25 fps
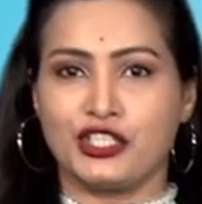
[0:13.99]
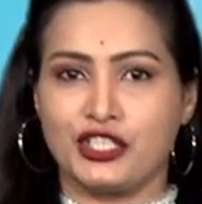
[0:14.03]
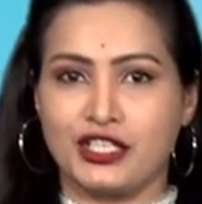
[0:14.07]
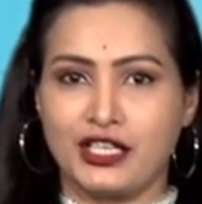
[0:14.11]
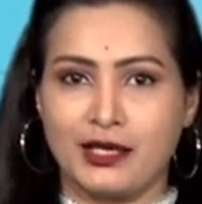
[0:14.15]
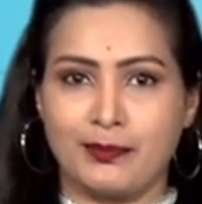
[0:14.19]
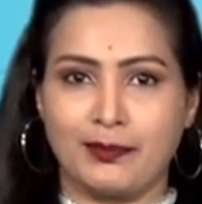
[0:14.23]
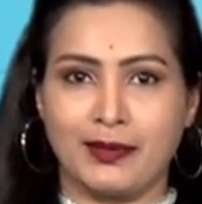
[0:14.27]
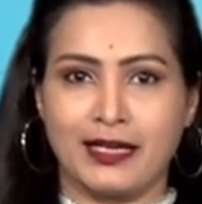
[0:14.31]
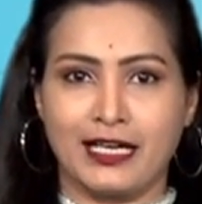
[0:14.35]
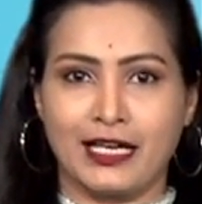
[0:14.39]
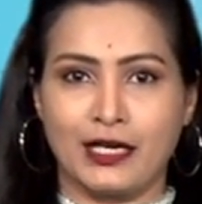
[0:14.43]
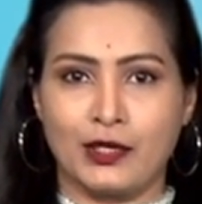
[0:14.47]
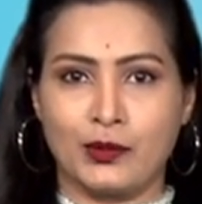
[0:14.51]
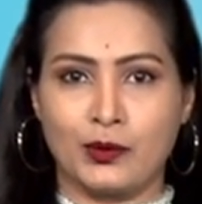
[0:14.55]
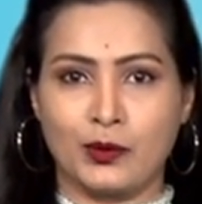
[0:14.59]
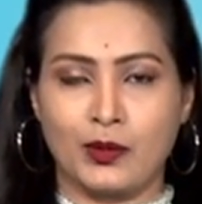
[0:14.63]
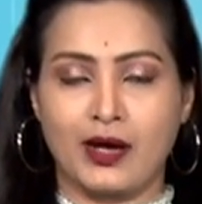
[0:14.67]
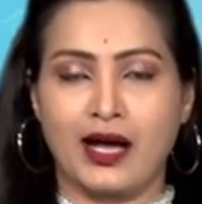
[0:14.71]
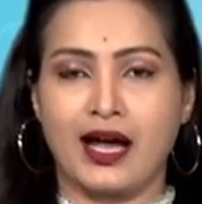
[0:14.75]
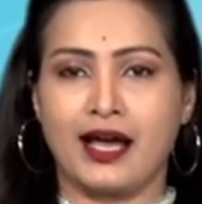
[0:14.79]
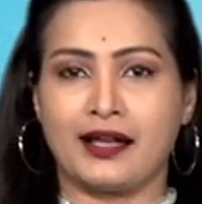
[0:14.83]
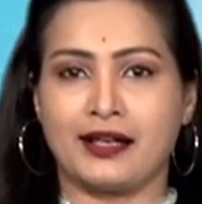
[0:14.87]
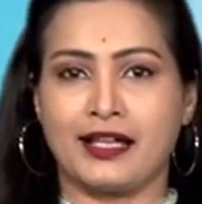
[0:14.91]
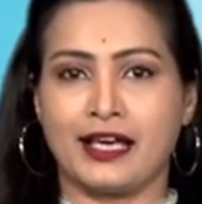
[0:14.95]

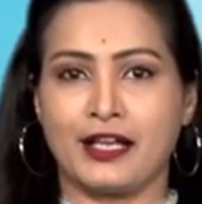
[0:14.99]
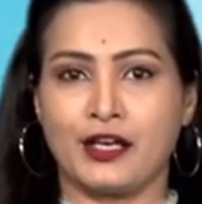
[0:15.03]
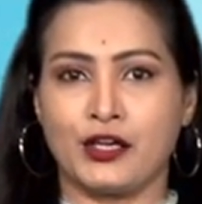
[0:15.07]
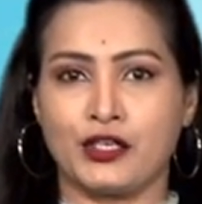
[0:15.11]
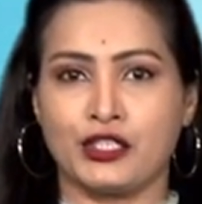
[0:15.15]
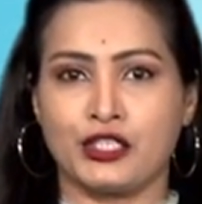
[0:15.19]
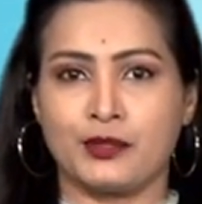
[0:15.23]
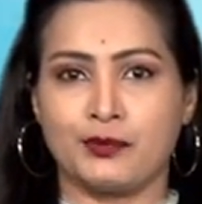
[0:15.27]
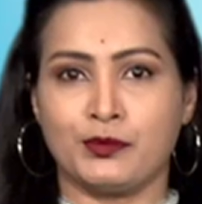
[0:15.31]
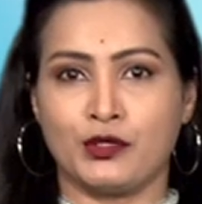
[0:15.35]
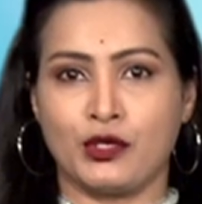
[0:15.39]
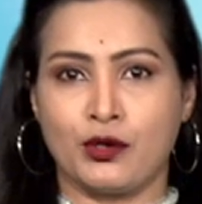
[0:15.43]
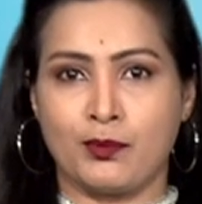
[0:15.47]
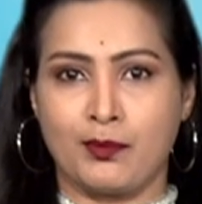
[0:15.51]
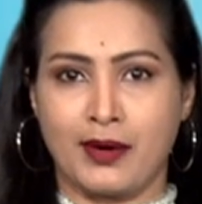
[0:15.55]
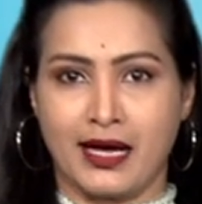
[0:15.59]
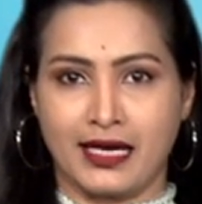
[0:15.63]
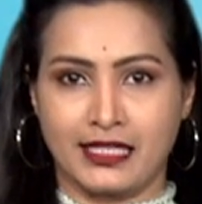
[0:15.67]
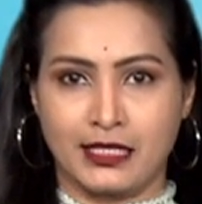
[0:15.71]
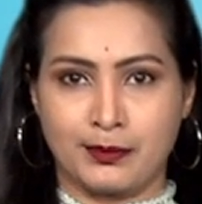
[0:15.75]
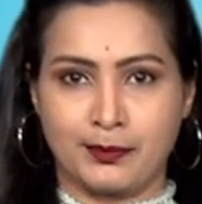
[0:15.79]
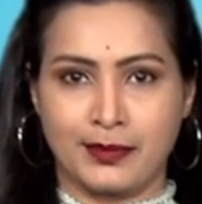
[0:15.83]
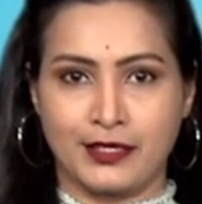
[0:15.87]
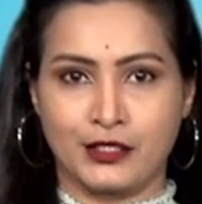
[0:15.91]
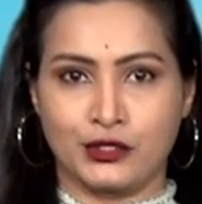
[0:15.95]
చిన్నపిల్లలు అనారోగ్యంతో
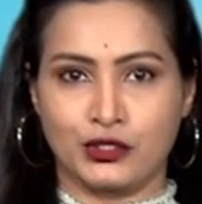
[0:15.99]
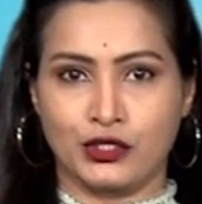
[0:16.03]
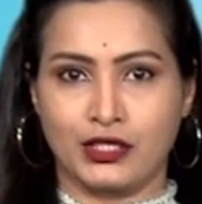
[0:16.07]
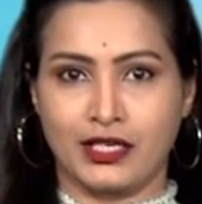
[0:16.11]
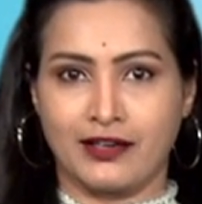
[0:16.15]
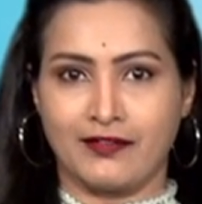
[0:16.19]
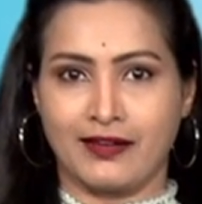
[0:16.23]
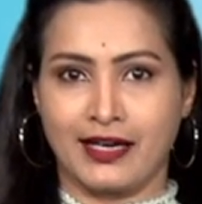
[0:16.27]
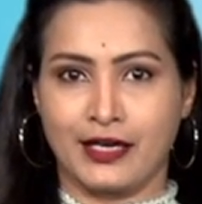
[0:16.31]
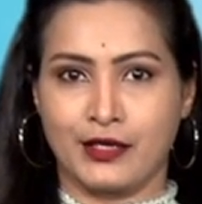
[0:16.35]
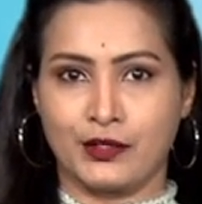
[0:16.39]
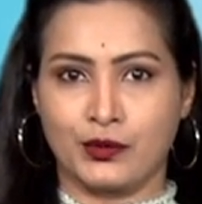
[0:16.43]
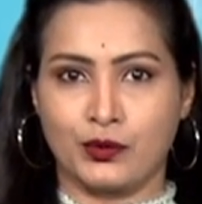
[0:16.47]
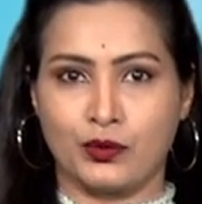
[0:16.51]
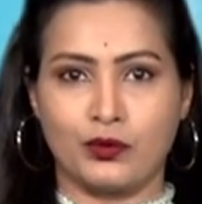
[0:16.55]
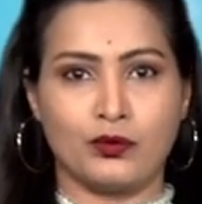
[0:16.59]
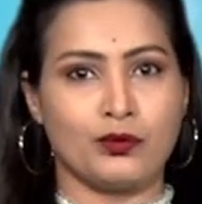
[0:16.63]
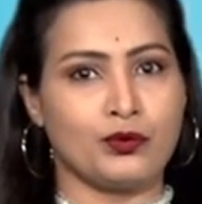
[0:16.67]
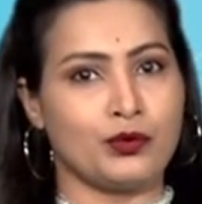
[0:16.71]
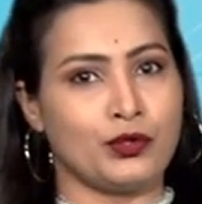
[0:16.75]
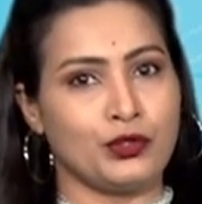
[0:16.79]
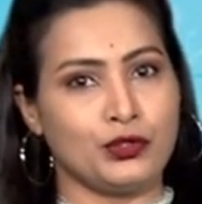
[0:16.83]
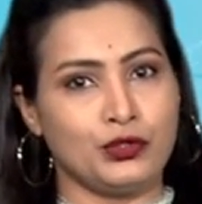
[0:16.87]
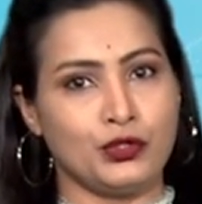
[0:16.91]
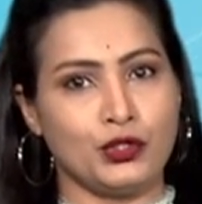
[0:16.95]
బాధపడుతున్న వారు
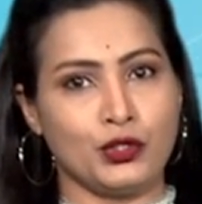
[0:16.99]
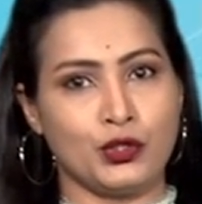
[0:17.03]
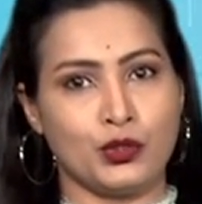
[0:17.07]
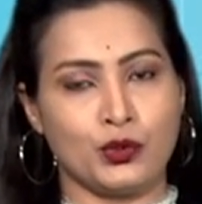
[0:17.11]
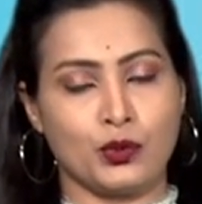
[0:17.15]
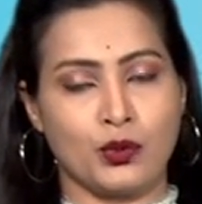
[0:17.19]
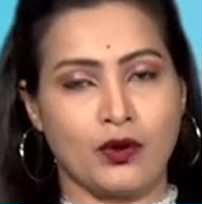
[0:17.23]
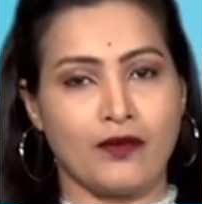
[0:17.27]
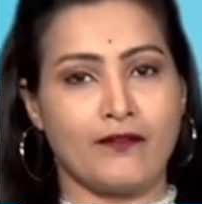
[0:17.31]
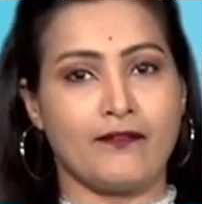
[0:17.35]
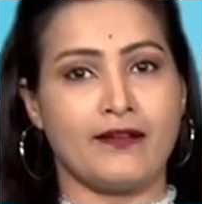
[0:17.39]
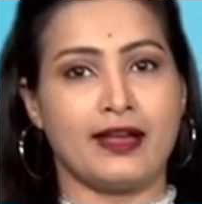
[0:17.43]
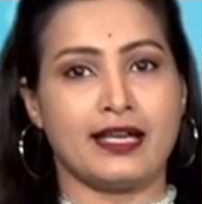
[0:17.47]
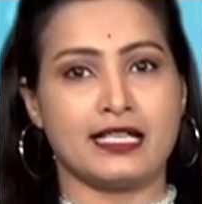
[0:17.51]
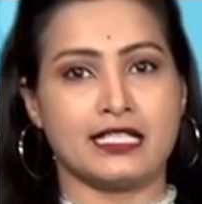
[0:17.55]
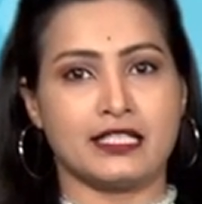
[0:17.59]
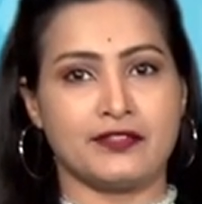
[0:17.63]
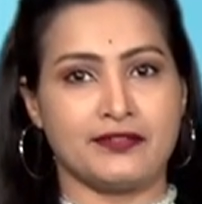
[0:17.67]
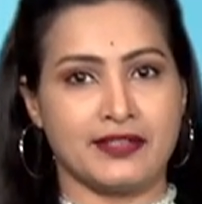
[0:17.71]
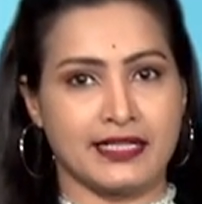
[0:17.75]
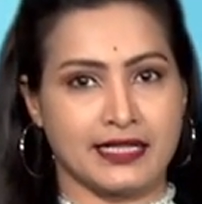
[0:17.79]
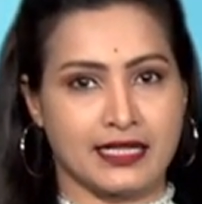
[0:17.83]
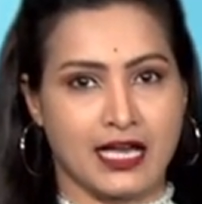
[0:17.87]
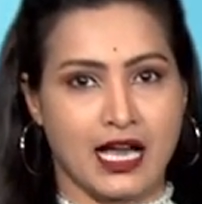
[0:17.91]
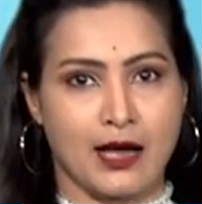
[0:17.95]
వృద్ధులు
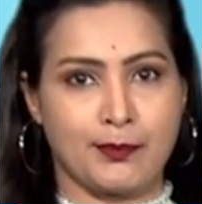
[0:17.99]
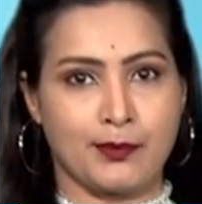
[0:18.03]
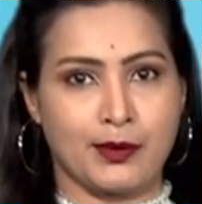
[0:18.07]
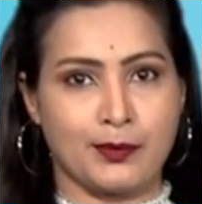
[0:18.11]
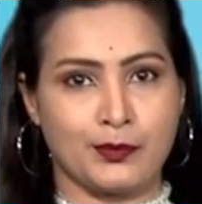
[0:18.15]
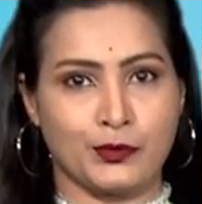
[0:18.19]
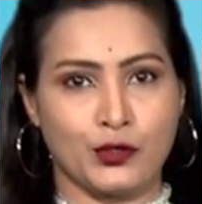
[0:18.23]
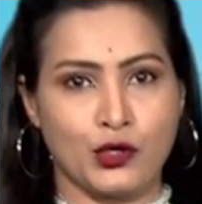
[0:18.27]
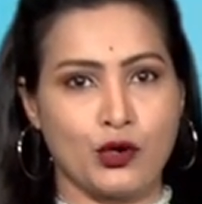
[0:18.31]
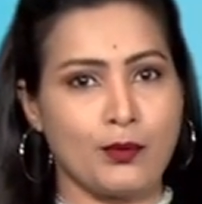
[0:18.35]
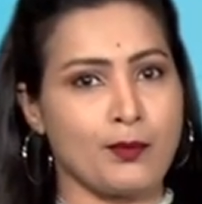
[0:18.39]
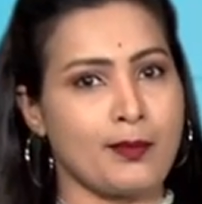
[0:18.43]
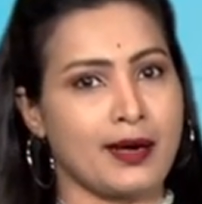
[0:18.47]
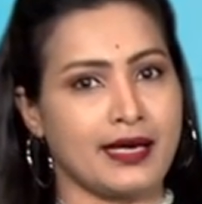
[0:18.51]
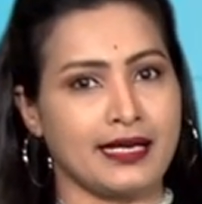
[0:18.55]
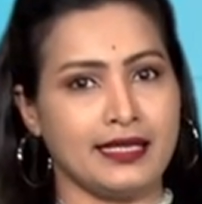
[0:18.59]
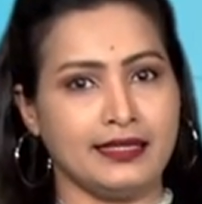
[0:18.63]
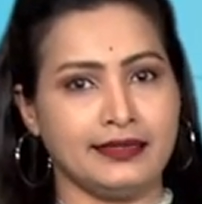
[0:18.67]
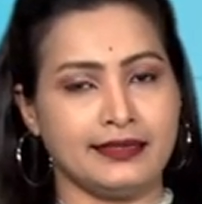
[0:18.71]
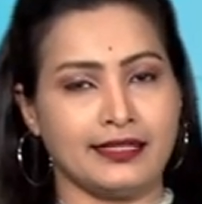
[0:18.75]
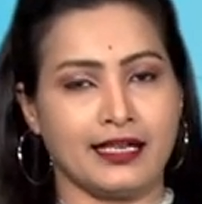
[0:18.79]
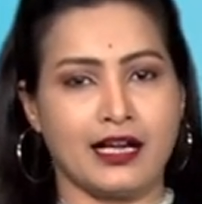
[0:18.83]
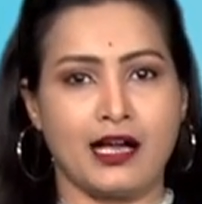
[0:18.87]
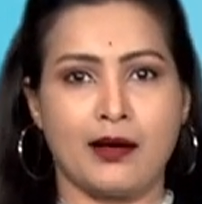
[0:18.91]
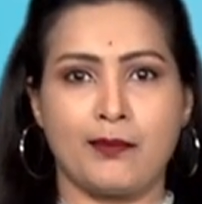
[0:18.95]
వేసవి తాపంతో
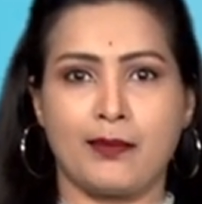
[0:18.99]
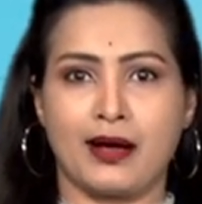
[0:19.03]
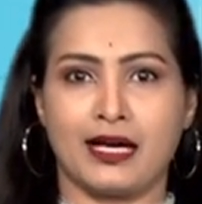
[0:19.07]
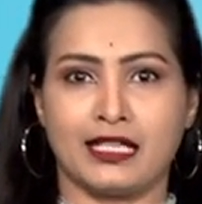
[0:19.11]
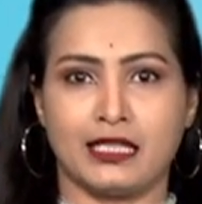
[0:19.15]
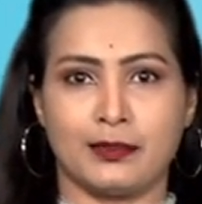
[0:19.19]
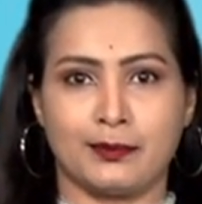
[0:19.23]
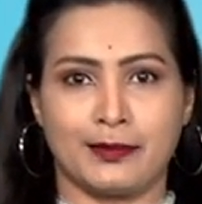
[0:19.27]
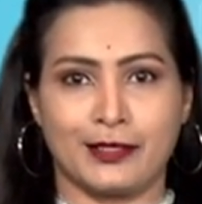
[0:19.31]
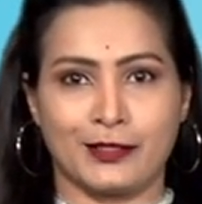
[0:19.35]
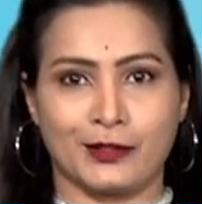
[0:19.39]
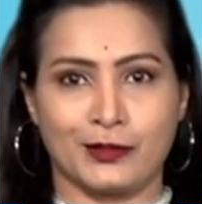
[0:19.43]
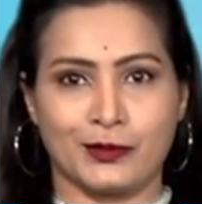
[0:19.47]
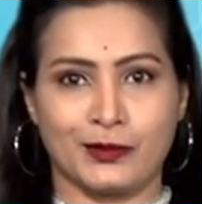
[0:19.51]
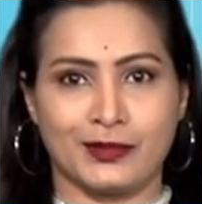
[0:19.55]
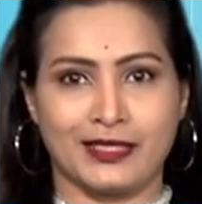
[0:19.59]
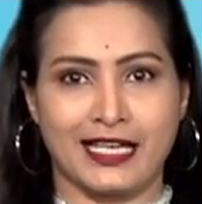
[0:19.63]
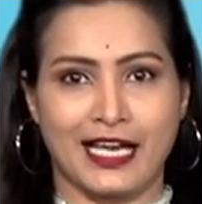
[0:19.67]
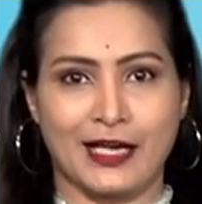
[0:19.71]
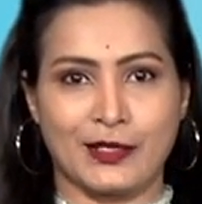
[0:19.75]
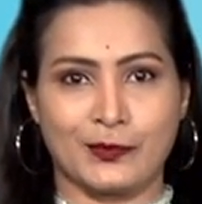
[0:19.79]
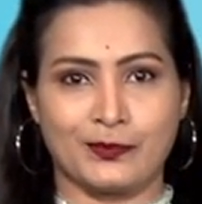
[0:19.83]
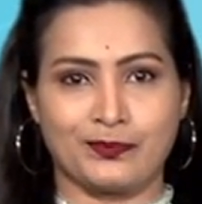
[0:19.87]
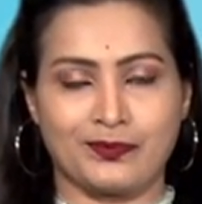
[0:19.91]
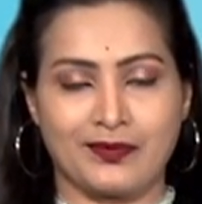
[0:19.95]
మరింతగా
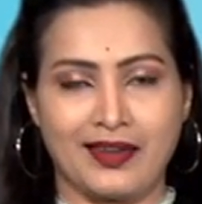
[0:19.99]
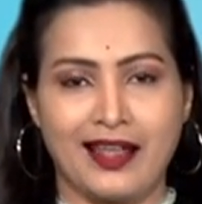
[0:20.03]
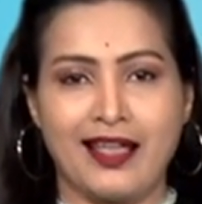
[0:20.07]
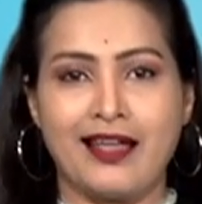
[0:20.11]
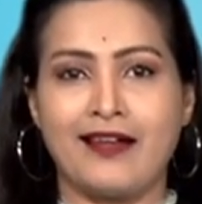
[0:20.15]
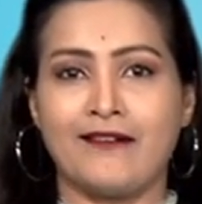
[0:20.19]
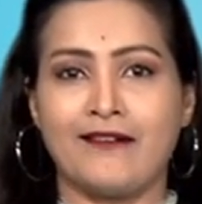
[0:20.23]
బాధపడుతుంటారు